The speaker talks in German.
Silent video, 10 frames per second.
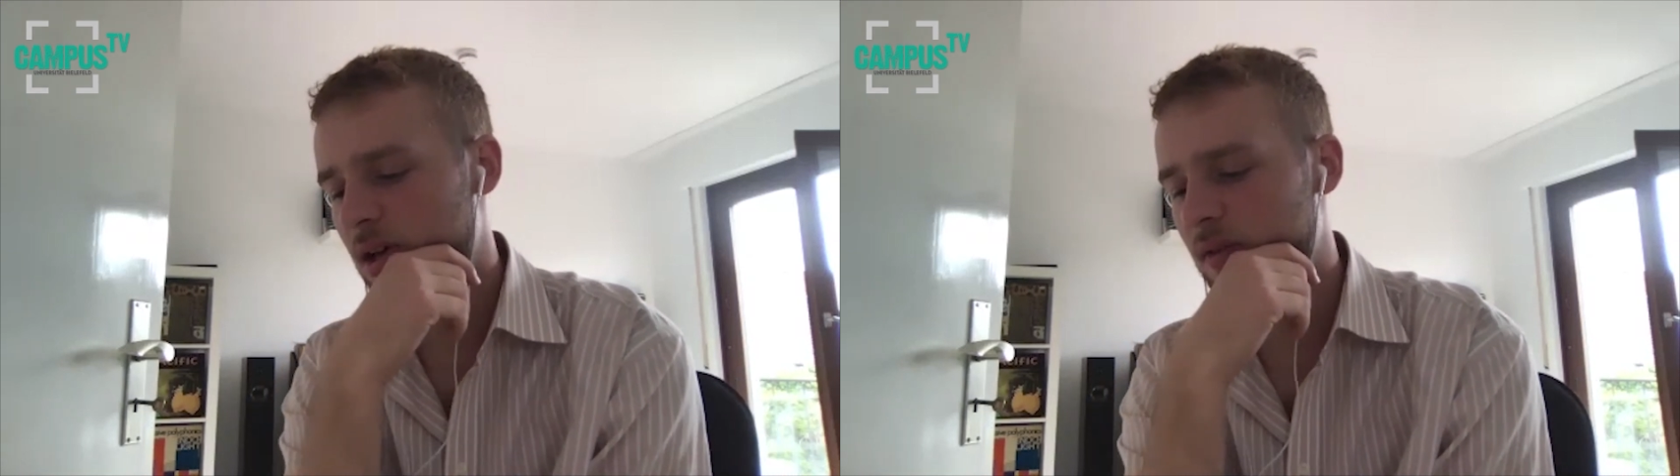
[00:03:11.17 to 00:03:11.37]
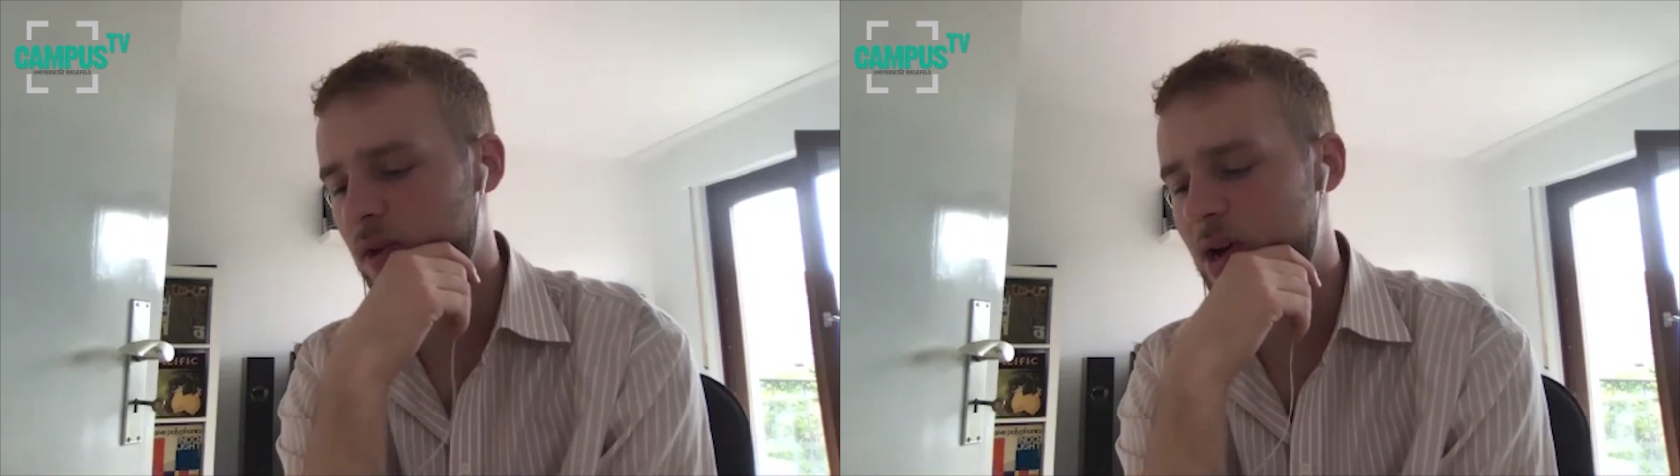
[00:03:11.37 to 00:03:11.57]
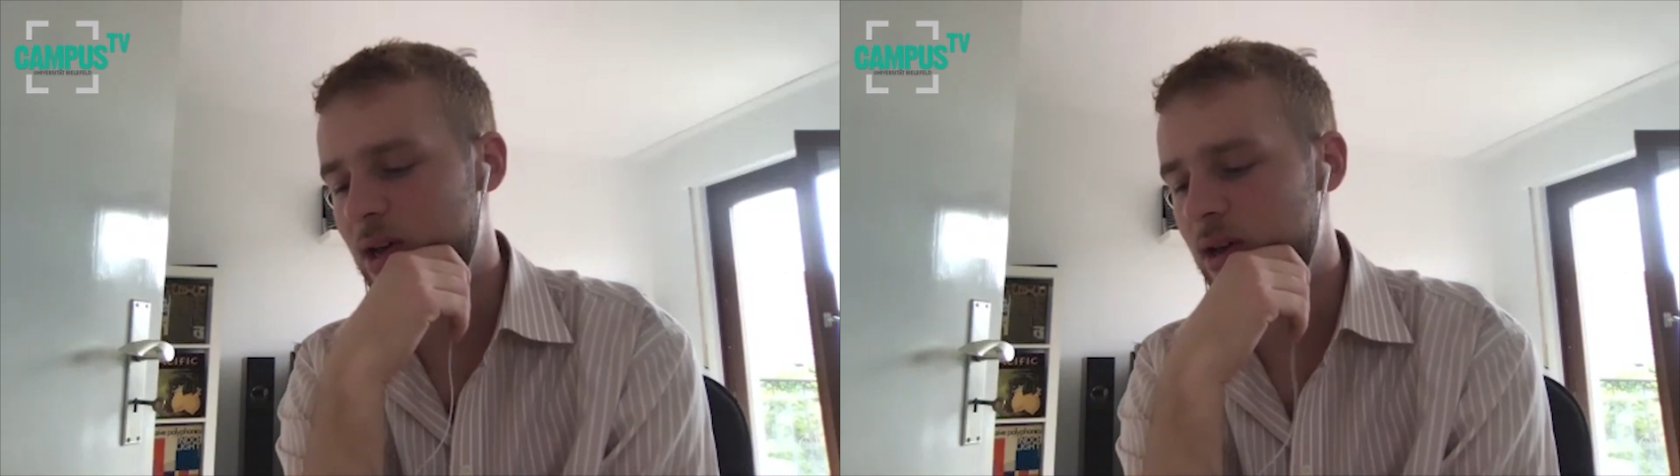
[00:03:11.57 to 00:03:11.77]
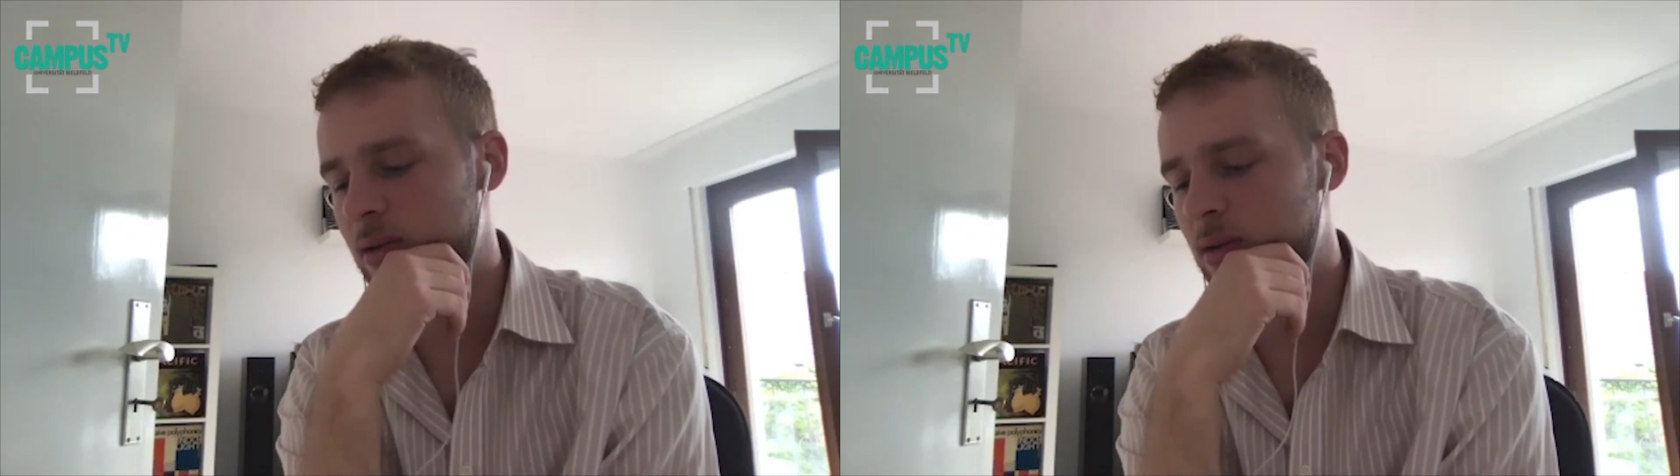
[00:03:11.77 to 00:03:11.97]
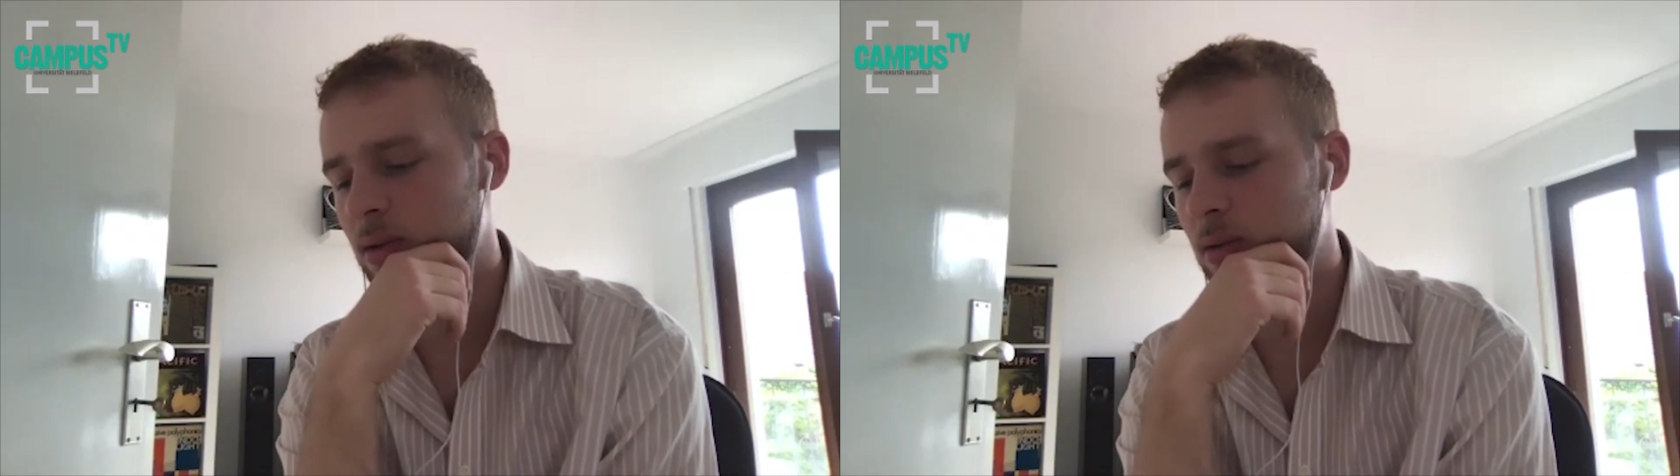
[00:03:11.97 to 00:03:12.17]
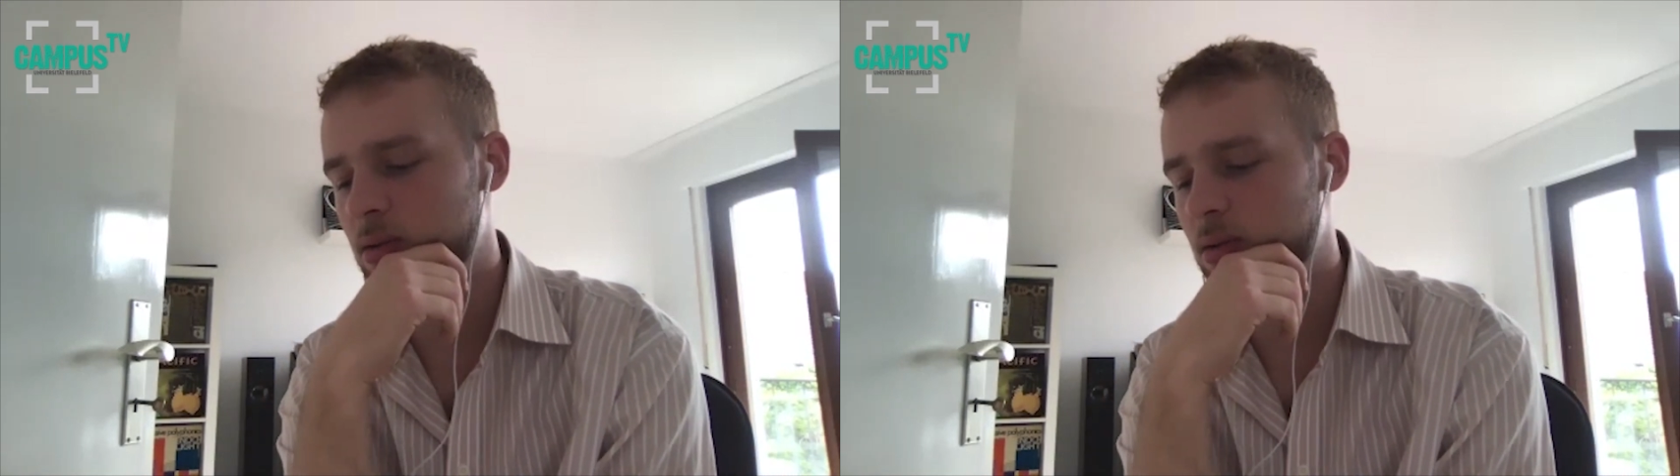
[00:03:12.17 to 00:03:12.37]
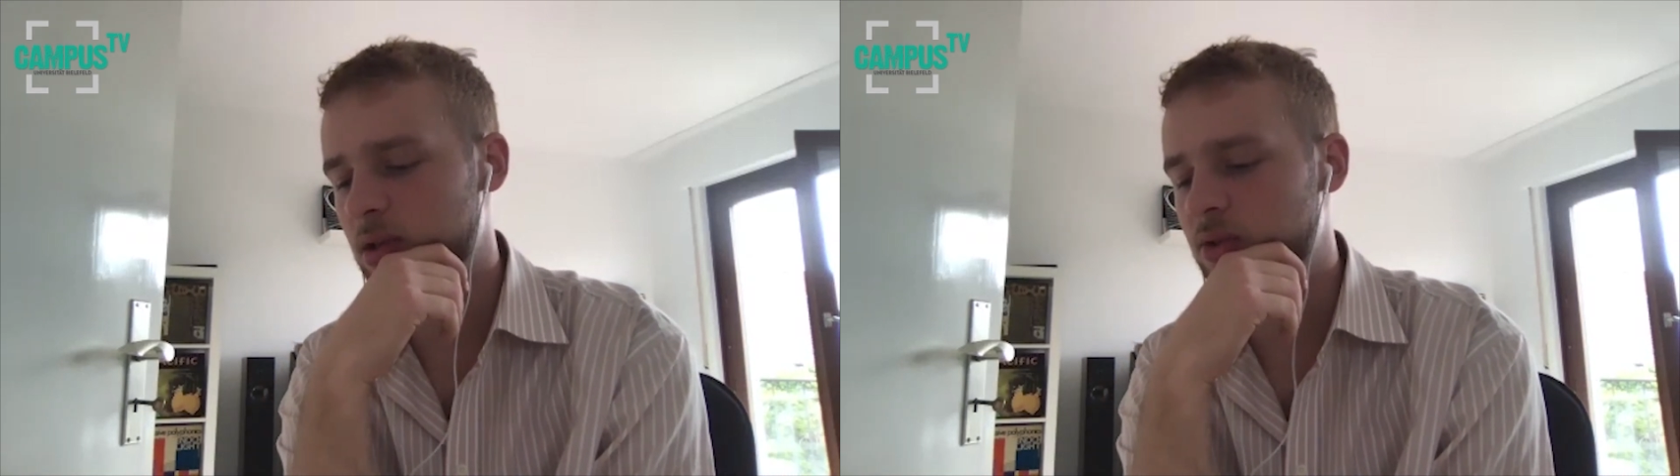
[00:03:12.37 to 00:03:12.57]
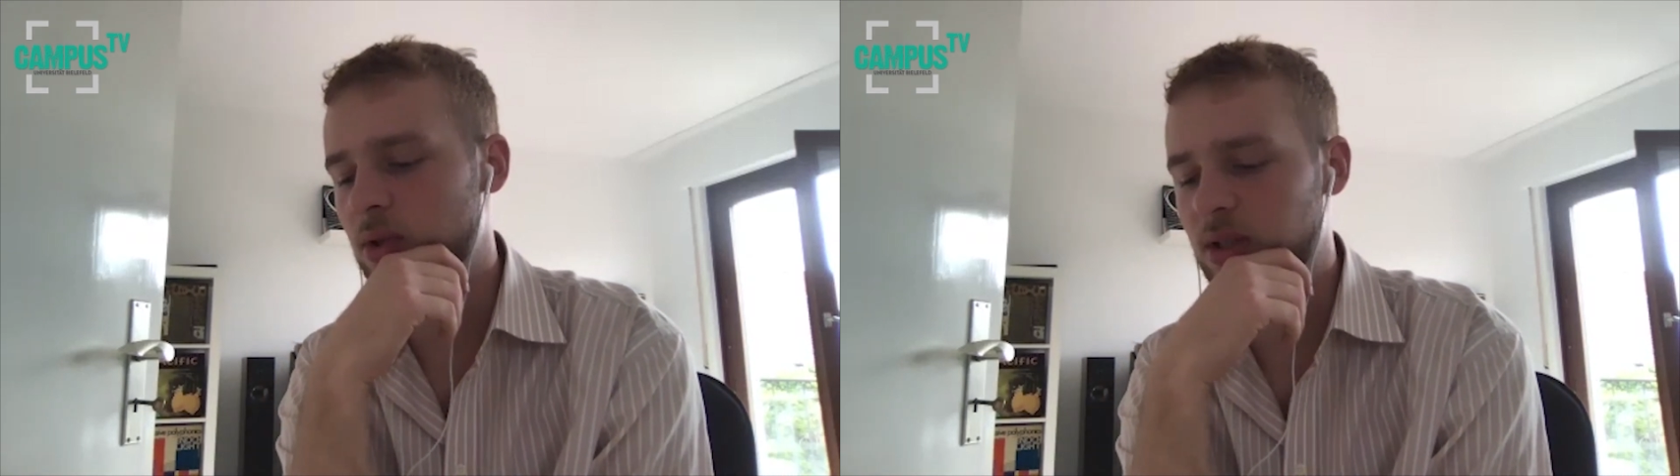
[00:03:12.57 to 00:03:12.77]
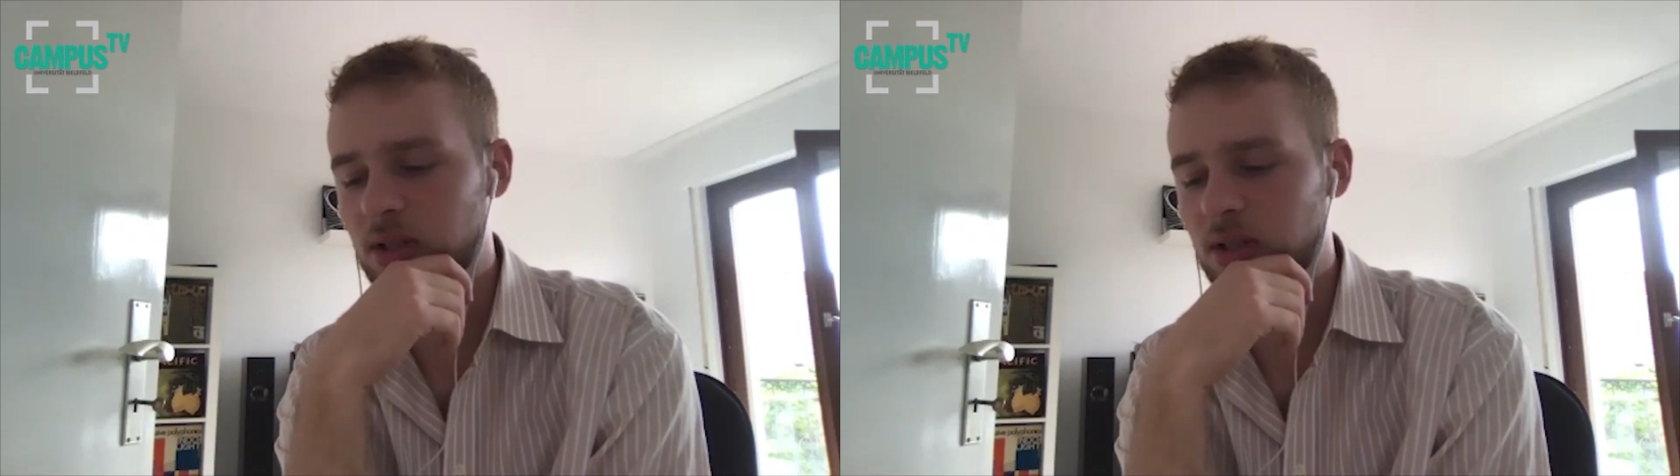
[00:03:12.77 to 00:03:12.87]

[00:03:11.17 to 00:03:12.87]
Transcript: weil natürlich